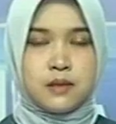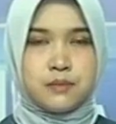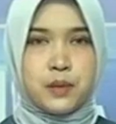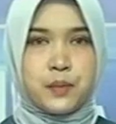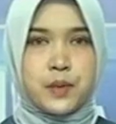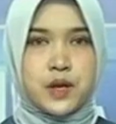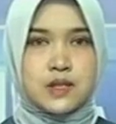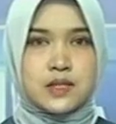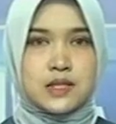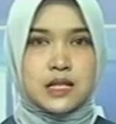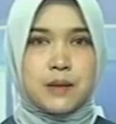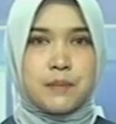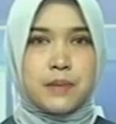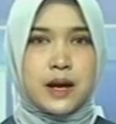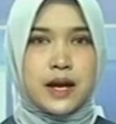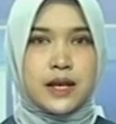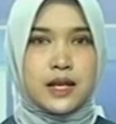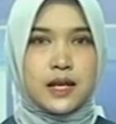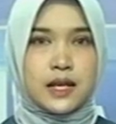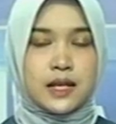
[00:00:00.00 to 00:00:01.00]
Pemirsa
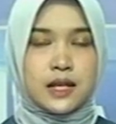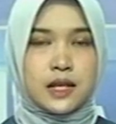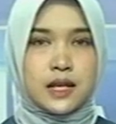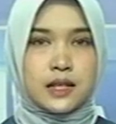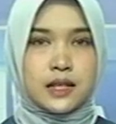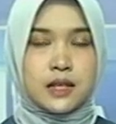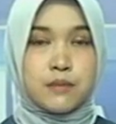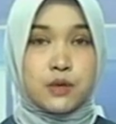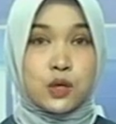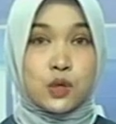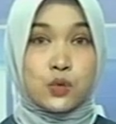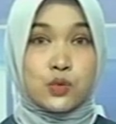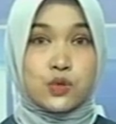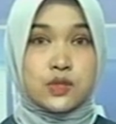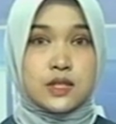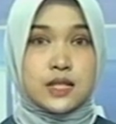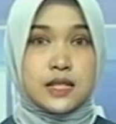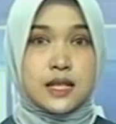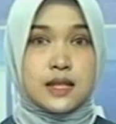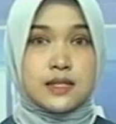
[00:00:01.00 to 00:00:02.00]
bayi laki-laki
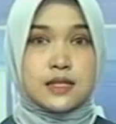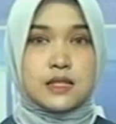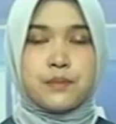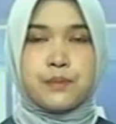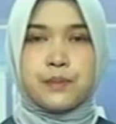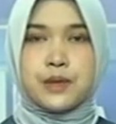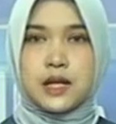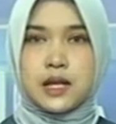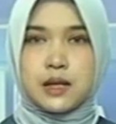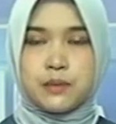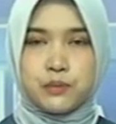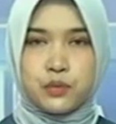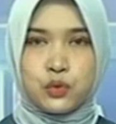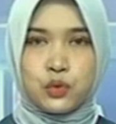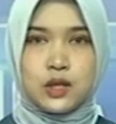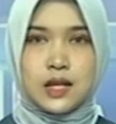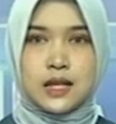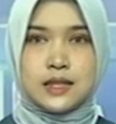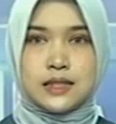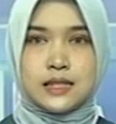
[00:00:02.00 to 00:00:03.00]
berusia 9
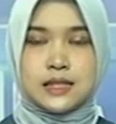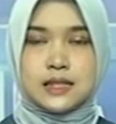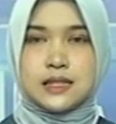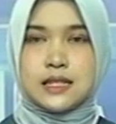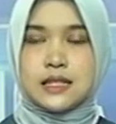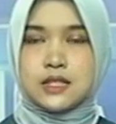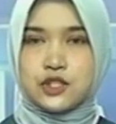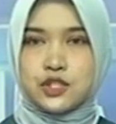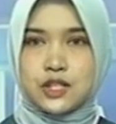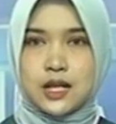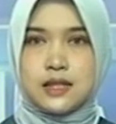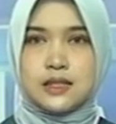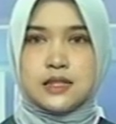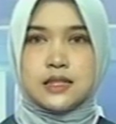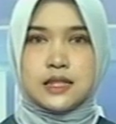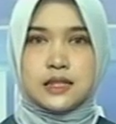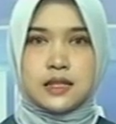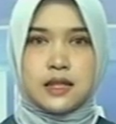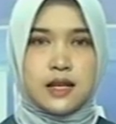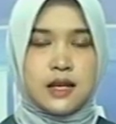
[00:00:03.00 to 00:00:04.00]
bulan di Kendari
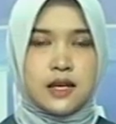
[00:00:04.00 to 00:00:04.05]
Cadi